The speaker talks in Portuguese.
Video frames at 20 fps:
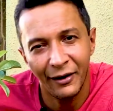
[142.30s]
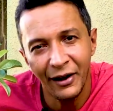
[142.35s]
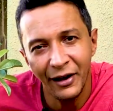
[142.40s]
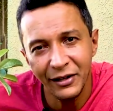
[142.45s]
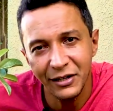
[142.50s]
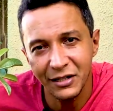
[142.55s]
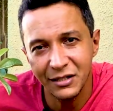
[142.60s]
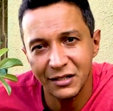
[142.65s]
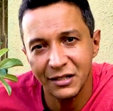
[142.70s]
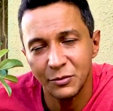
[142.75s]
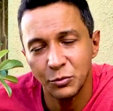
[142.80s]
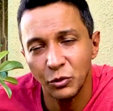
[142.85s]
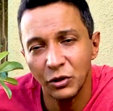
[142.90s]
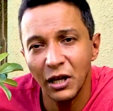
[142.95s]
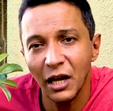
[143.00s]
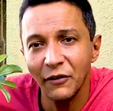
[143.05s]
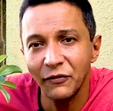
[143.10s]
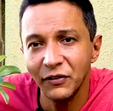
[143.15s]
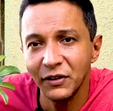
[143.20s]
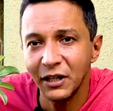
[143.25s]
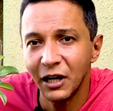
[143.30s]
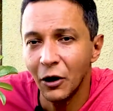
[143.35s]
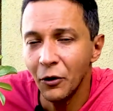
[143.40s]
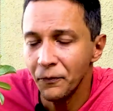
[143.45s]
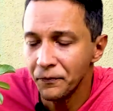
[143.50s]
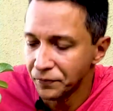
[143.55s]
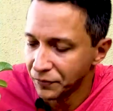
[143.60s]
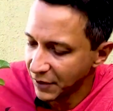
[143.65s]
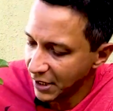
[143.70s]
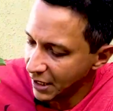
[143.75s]
raízes, porque afinal
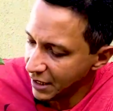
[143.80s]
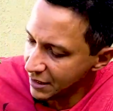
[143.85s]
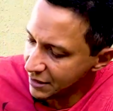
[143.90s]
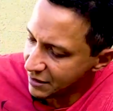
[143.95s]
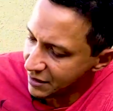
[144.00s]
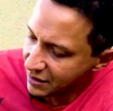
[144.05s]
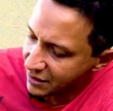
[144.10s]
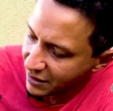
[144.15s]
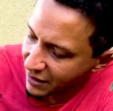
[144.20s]
esses